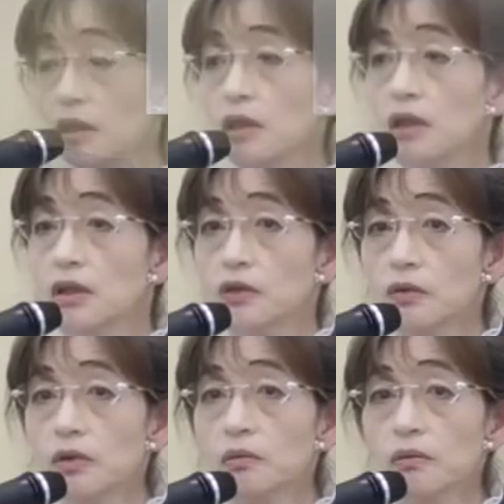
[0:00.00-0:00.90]
で、
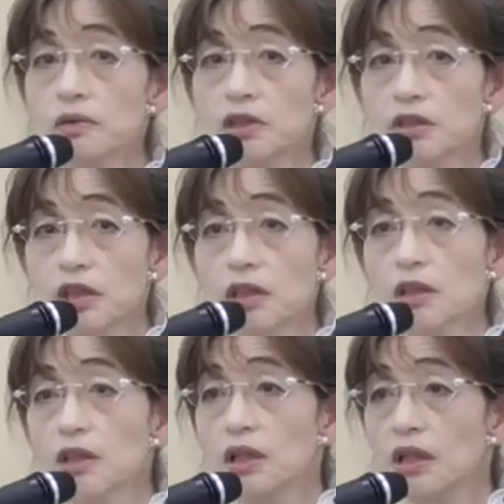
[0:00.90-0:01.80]
そういうふうにし
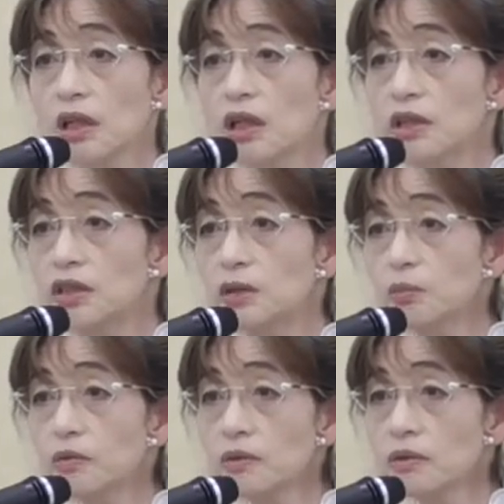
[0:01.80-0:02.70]
て、えー、
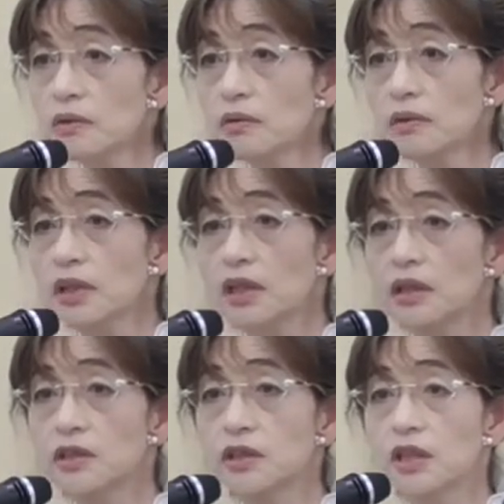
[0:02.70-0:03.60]
自分の、
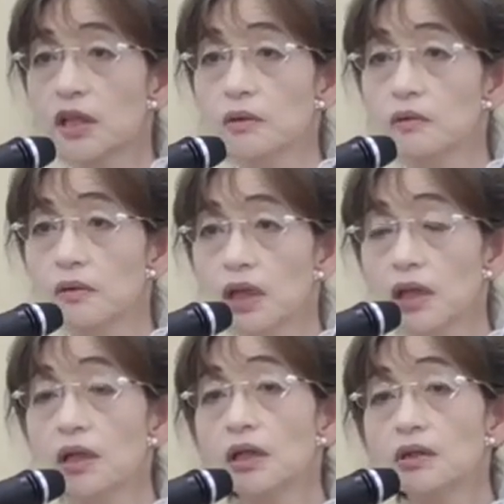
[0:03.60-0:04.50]
えー、死であるの
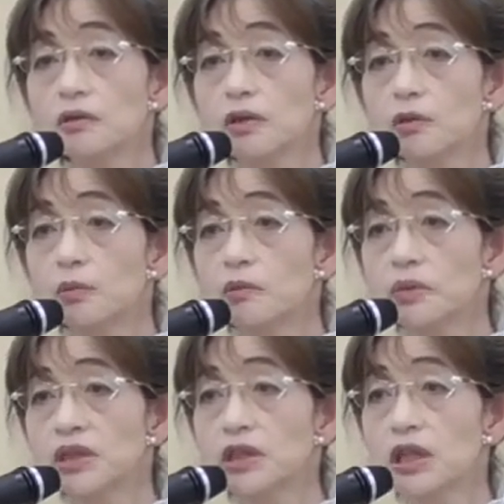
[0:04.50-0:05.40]
か、それとも
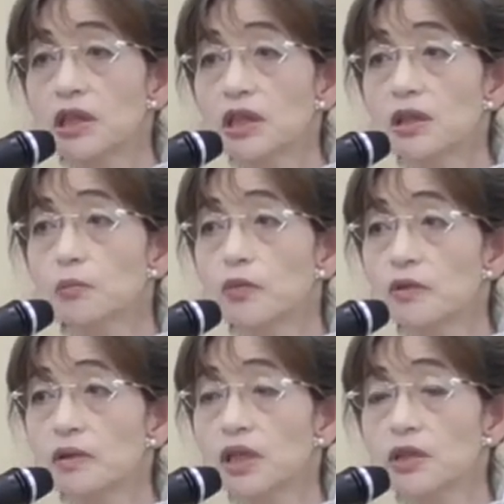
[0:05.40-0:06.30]
身近な
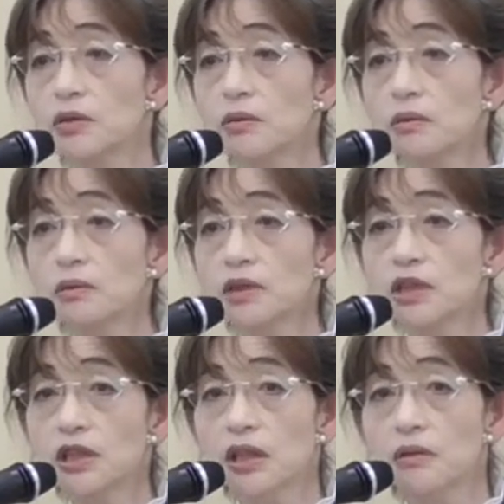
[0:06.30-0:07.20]
ものや人の
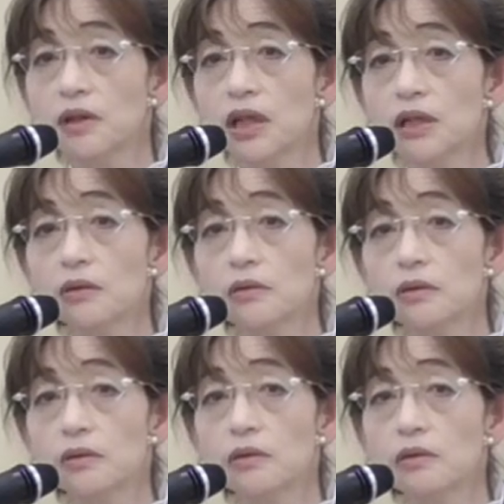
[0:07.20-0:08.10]
死であるか
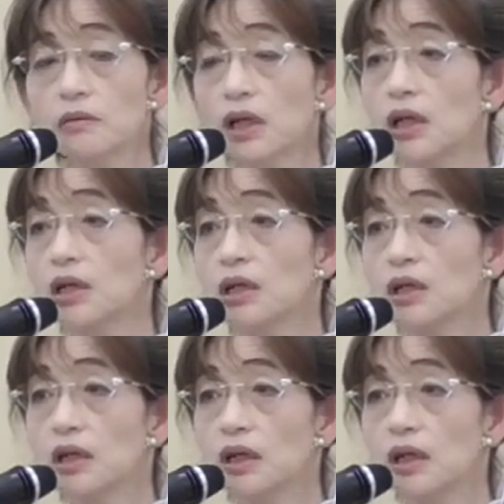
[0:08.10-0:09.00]
ということは、
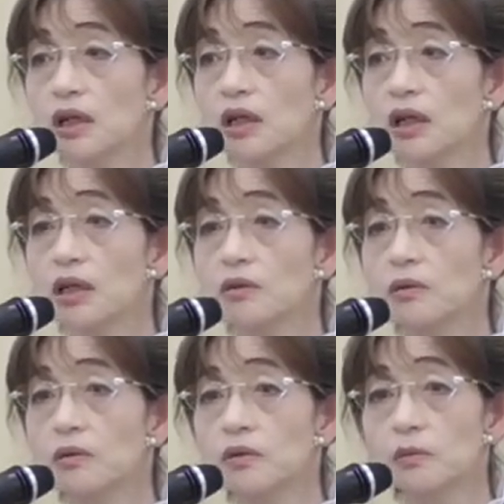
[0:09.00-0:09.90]
えー
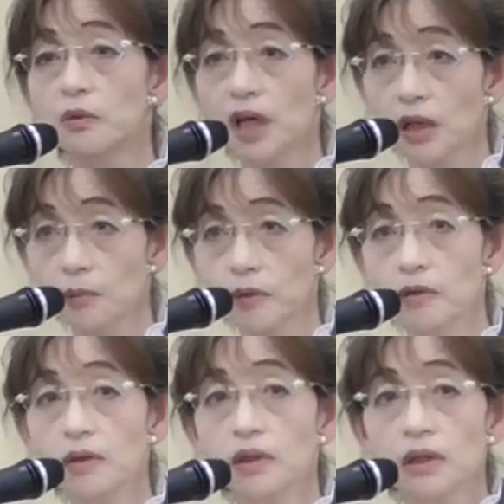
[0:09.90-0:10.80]
と、ともかく
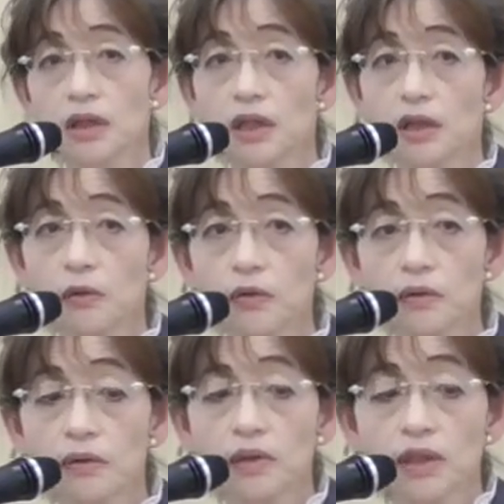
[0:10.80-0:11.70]
も、えー、こ
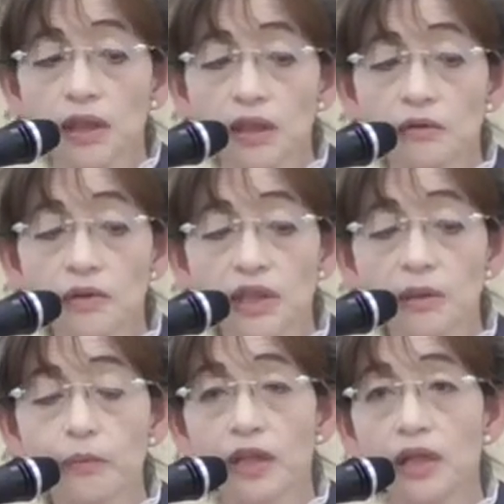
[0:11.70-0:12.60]
のあの
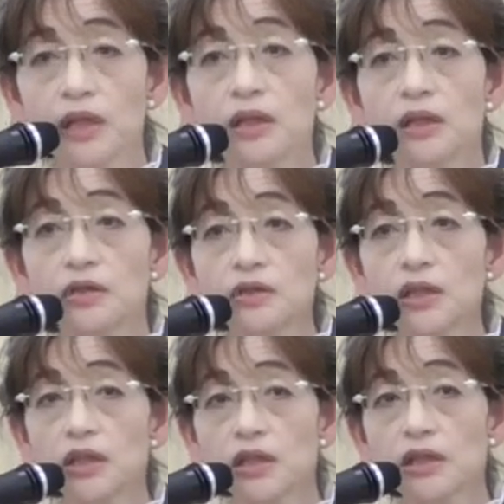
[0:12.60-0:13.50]
テーマが
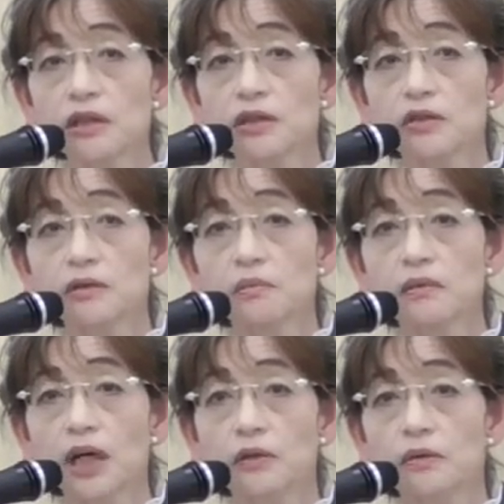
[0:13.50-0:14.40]
常に児童
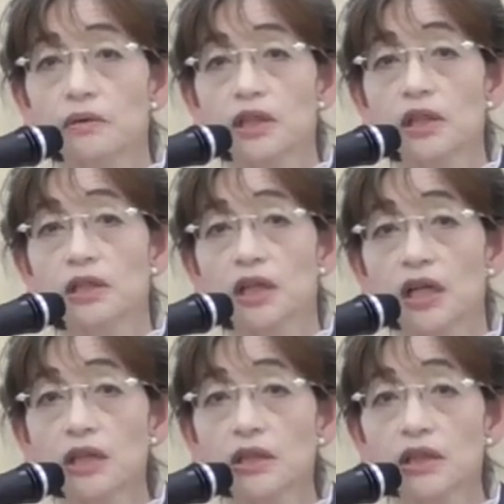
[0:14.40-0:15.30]
文学の中
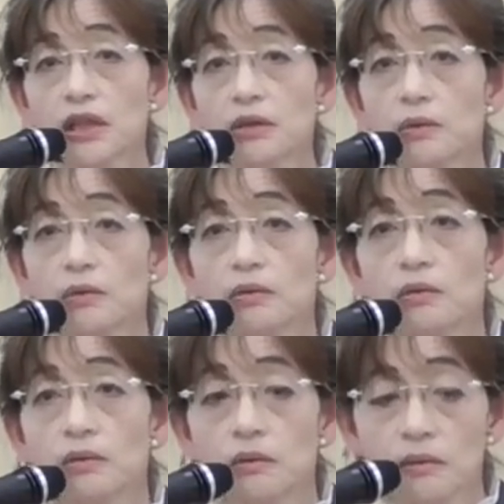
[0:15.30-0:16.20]
にあったとい
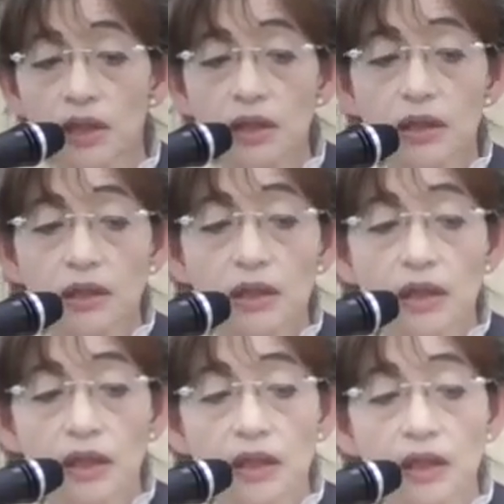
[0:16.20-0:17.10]
うことは、
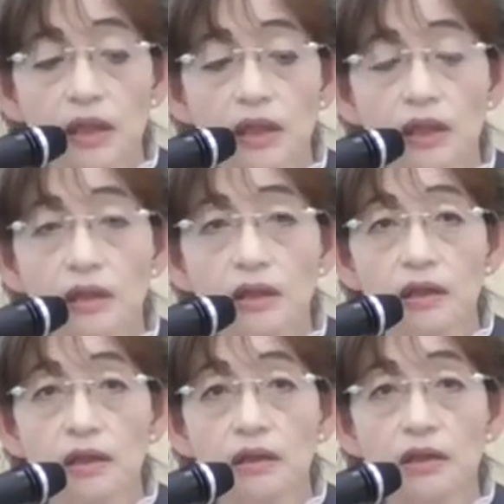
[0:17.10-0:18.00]
えー、
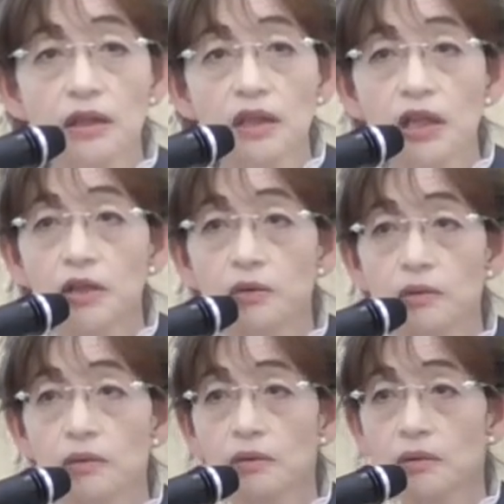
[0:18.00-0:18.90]
意外
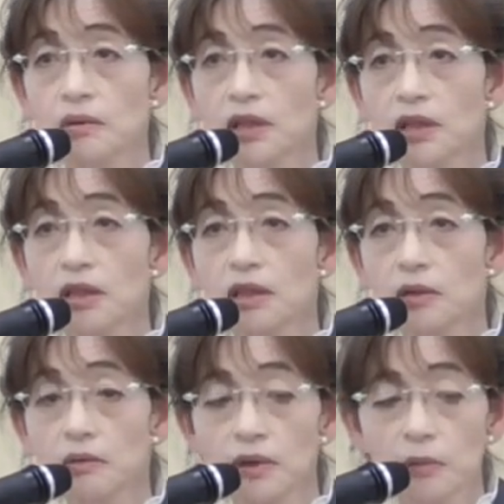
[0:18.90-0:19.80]
と驚き
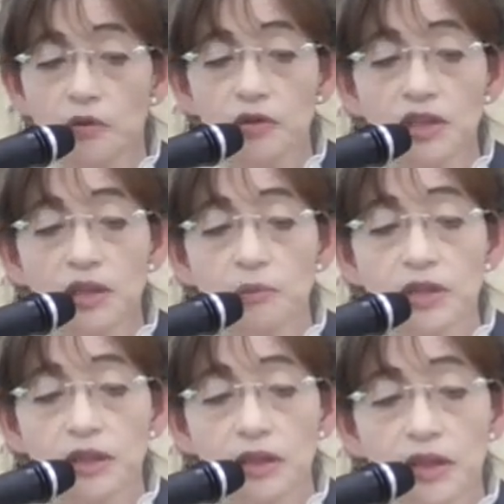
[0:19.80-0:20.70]
なのかもしれ
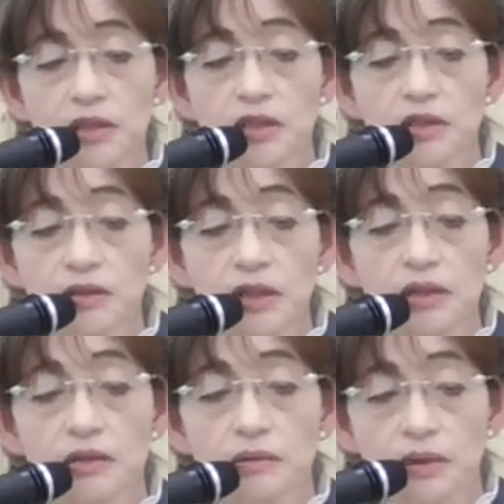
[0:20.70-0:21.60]
ませんが、実
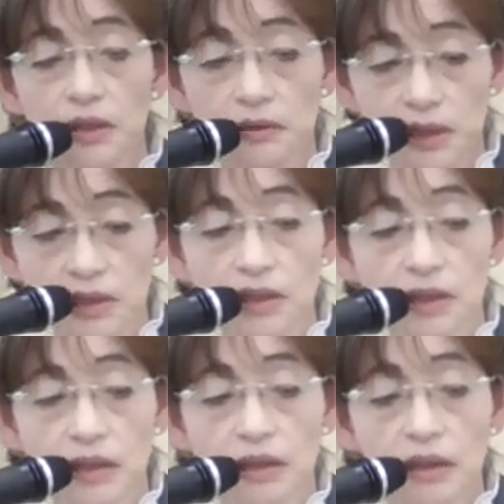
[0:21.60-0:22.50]
はそうなので
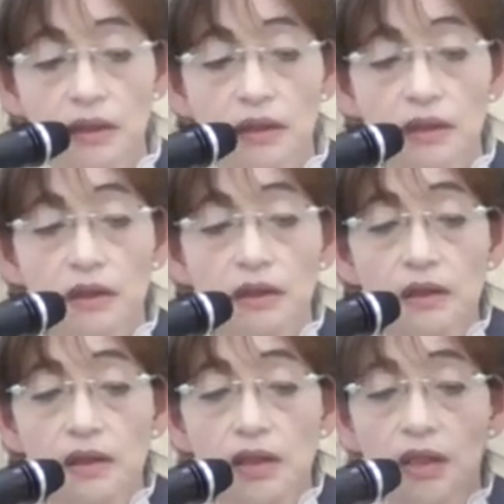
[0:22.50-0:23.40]
す。
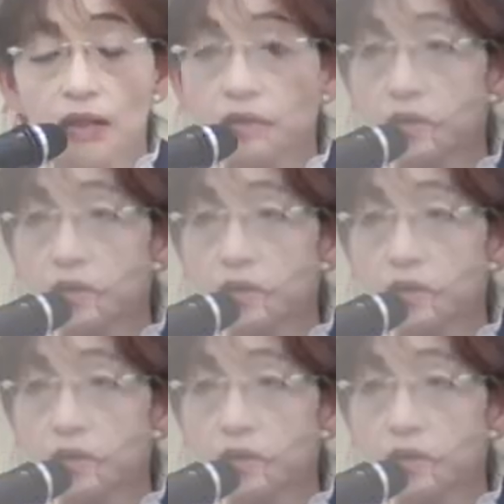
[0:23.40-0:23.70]
えー、